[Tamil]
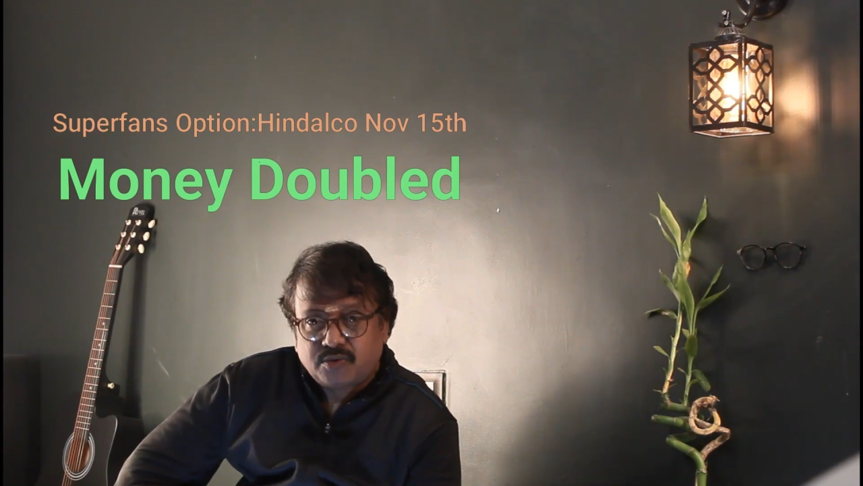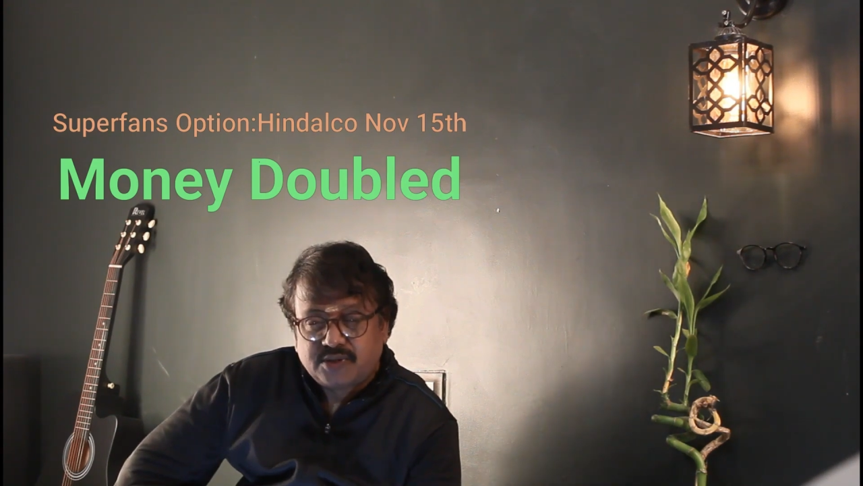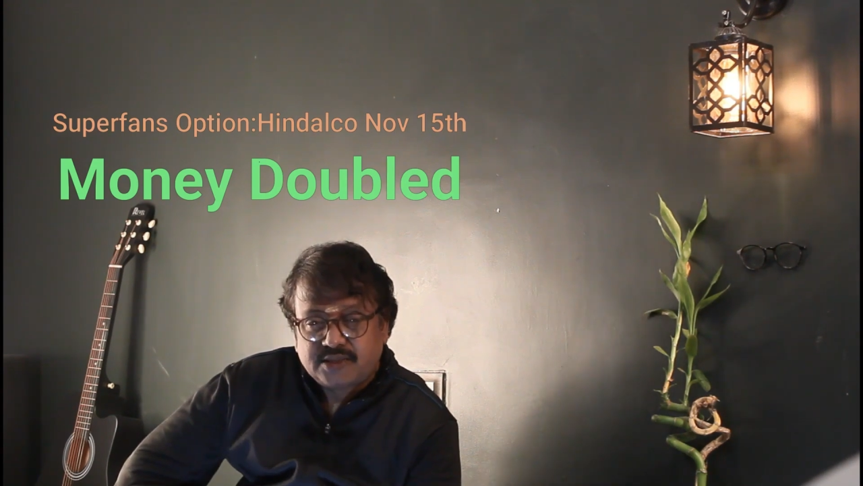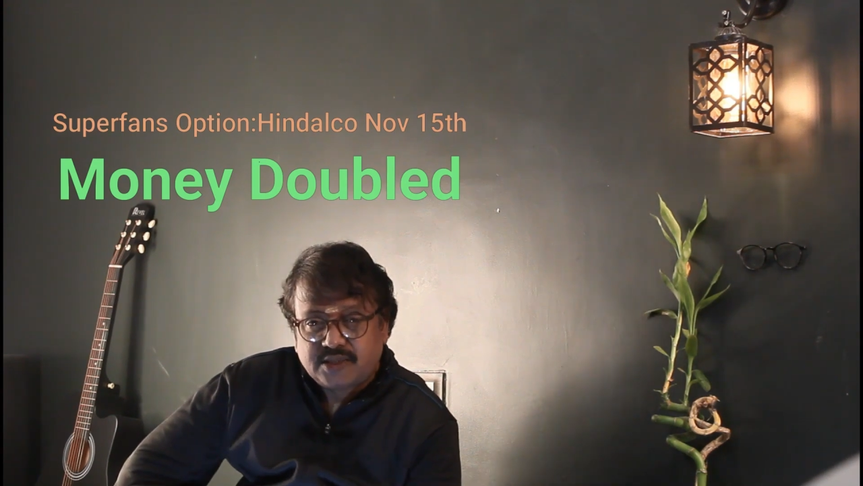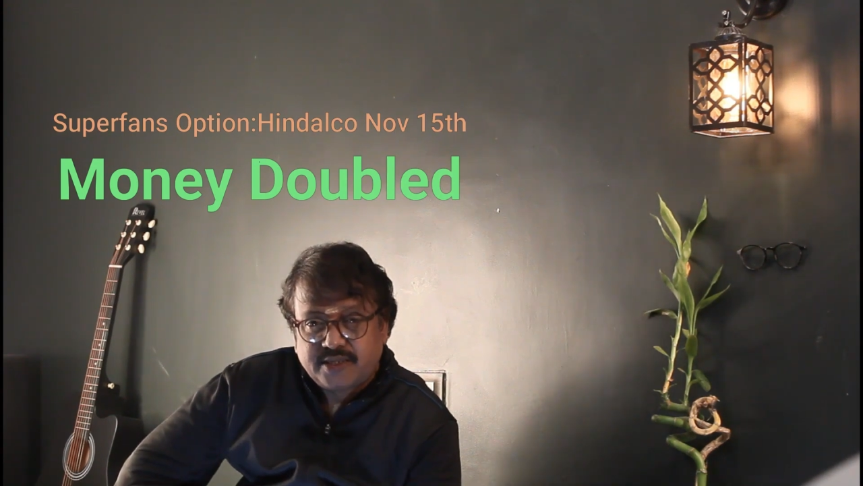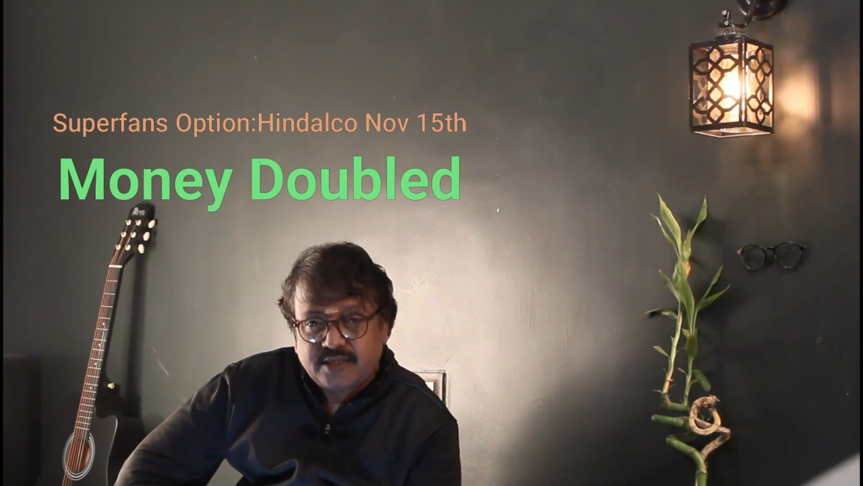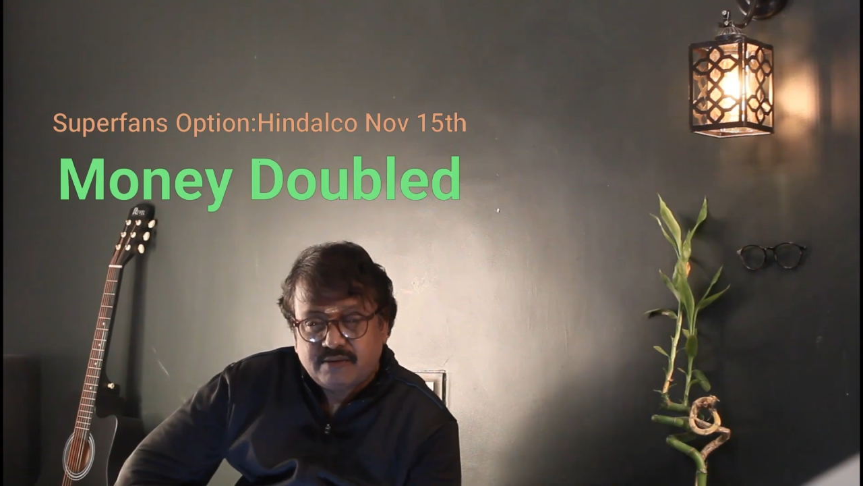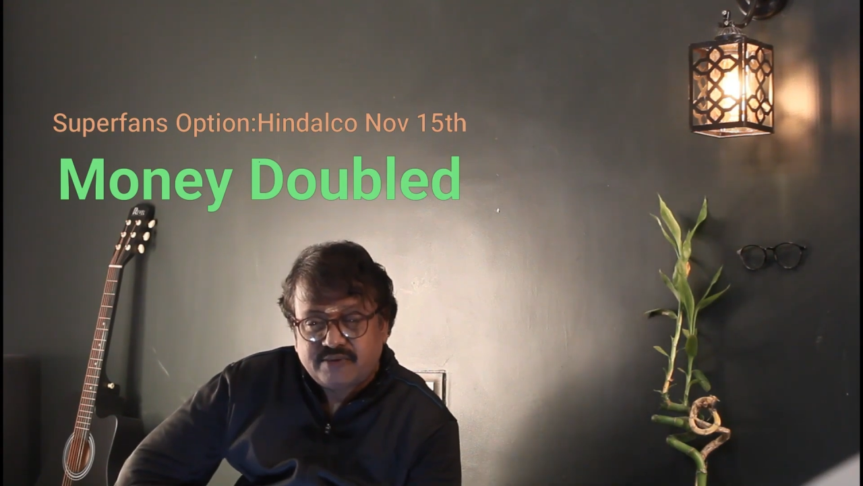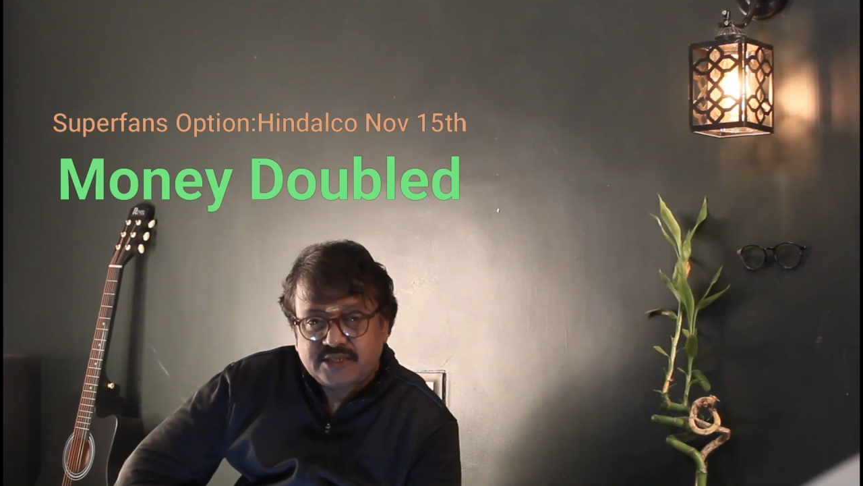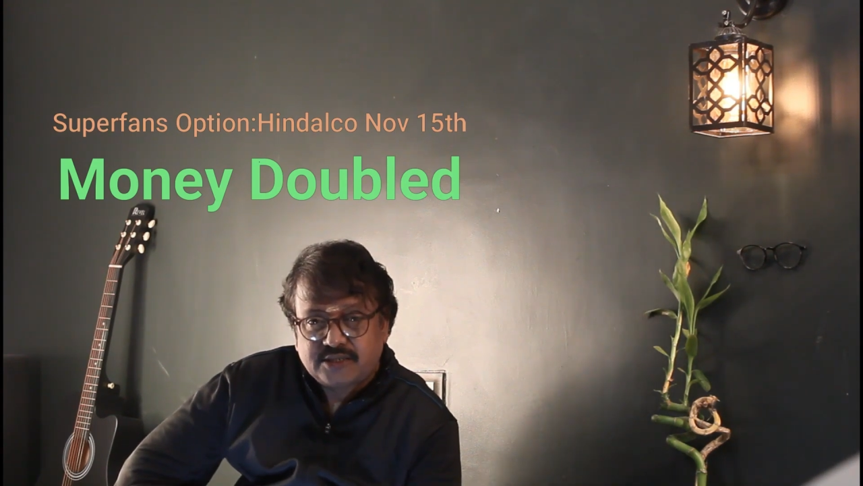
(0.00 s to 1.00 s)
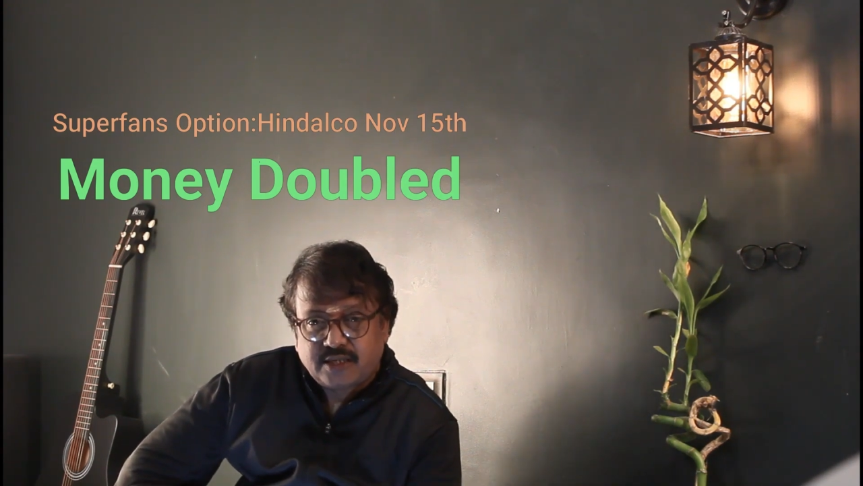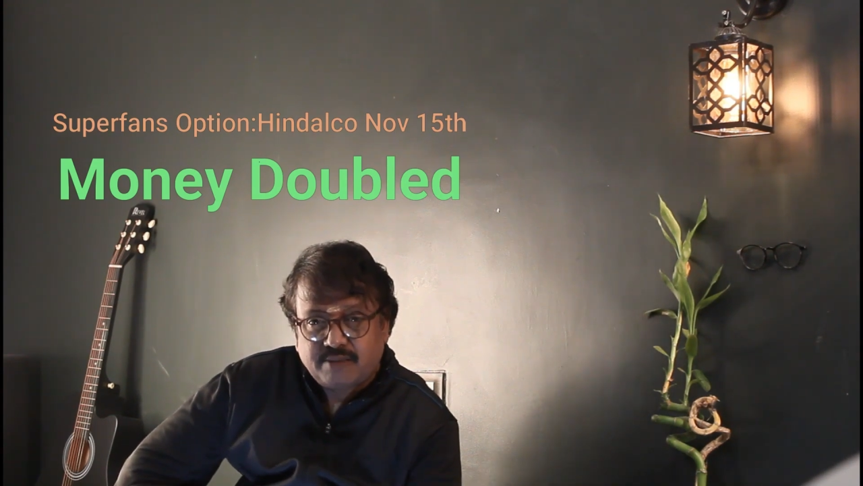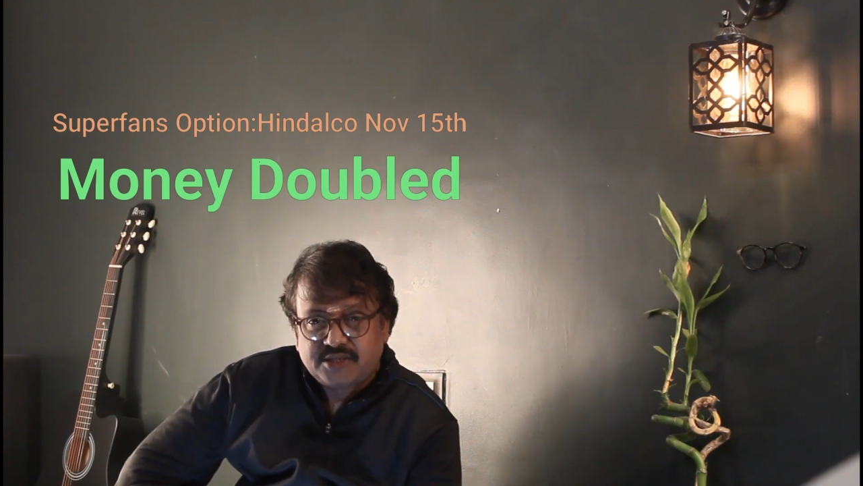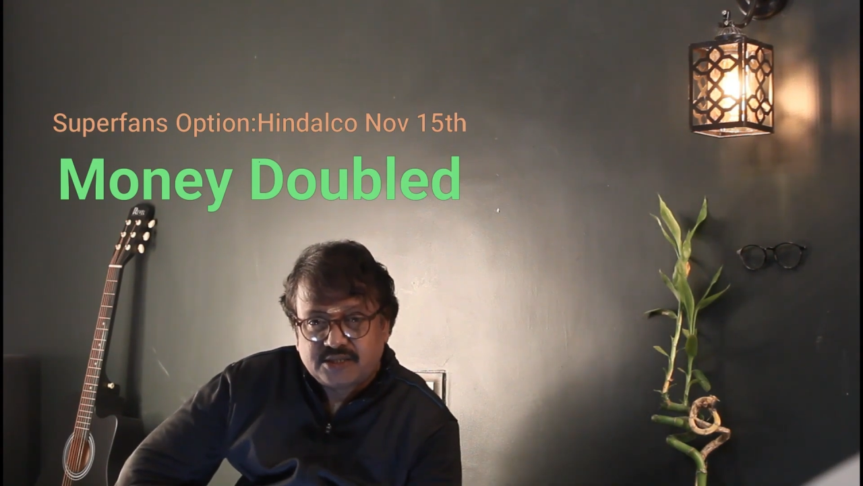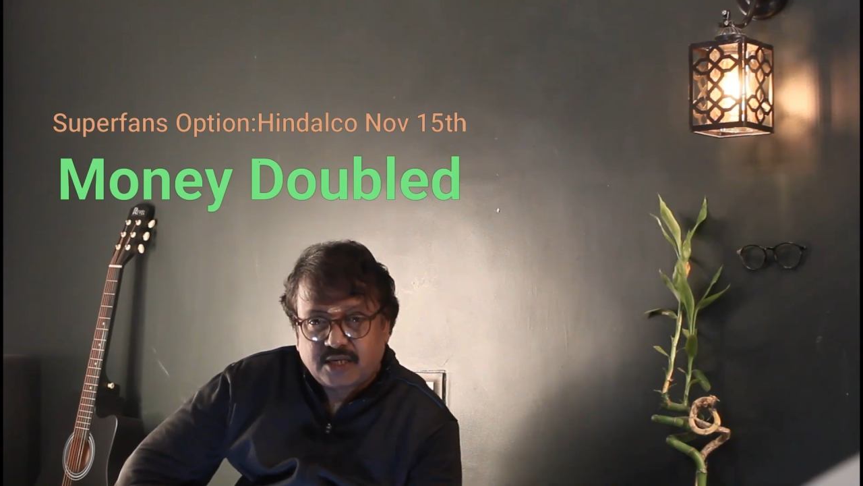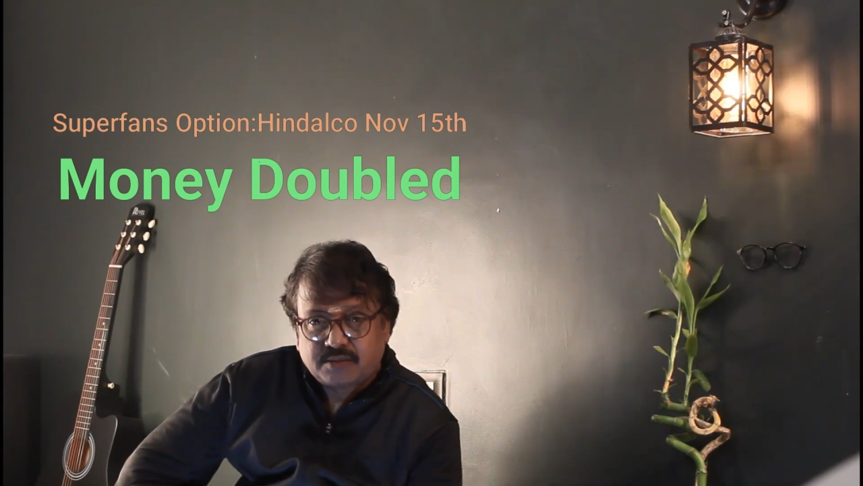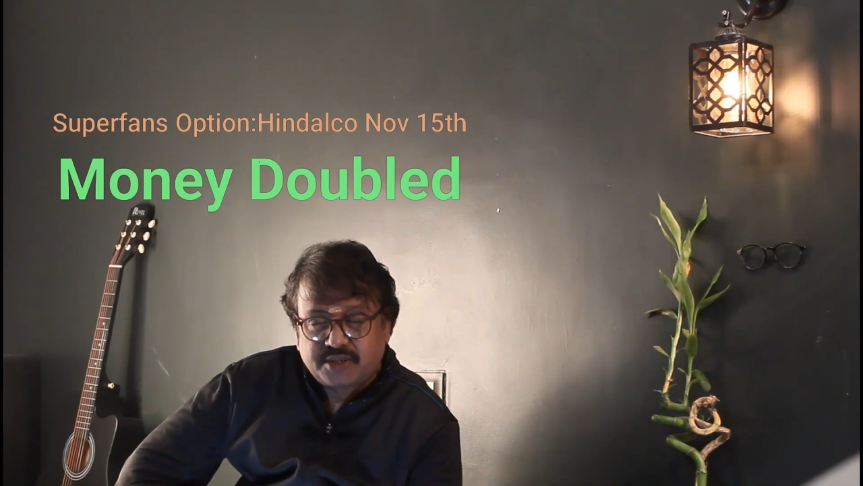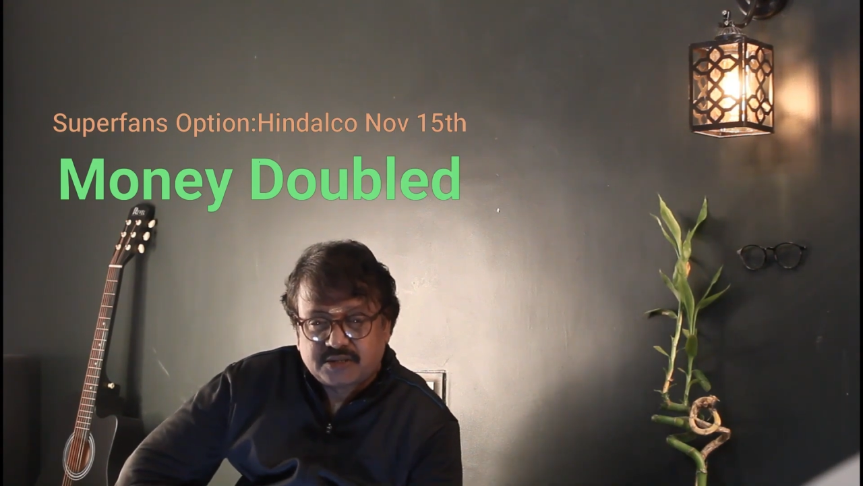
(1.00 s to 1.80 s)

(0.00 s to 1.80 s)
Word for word: போகும்போது அது திடீர்னு வெடிச்சு கிளம்பி